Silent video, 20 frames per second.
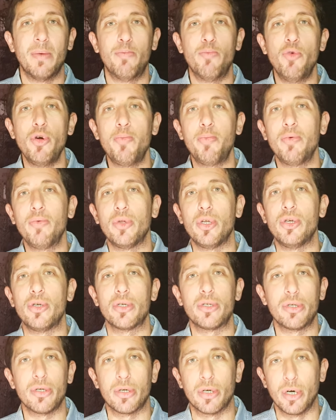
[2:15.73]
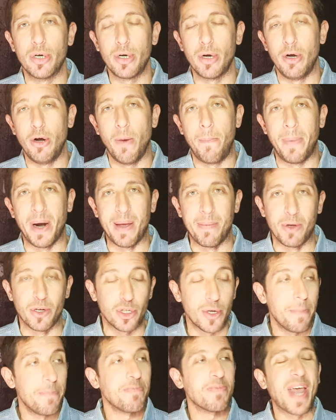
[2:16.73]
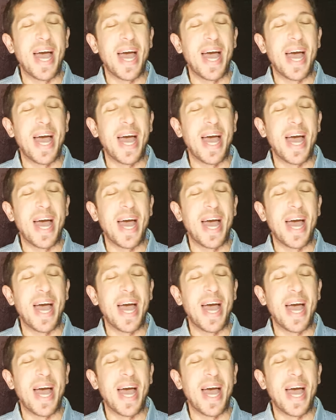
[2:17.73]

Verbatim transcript: muy puntilloso con los premios.